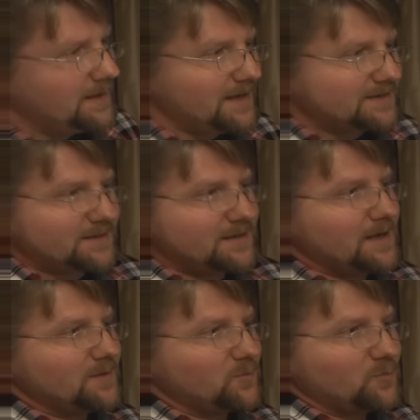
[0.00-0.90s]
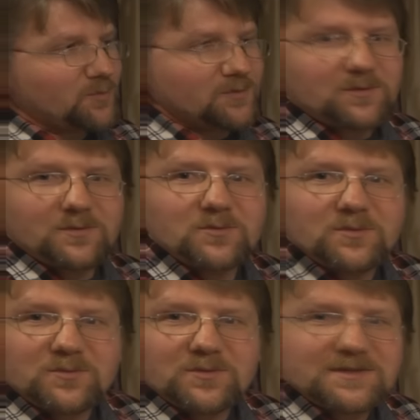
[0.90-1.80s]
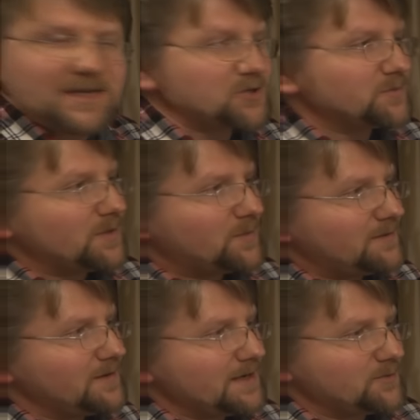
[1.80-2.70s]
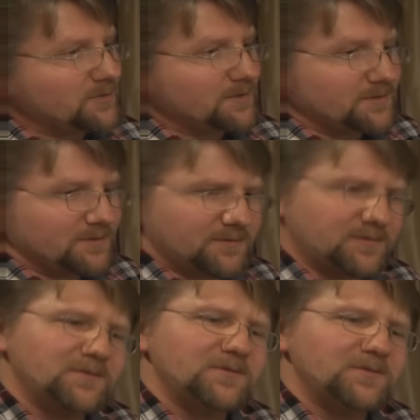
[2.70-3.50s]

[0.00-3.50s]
Я, я э, скажем, направляю э,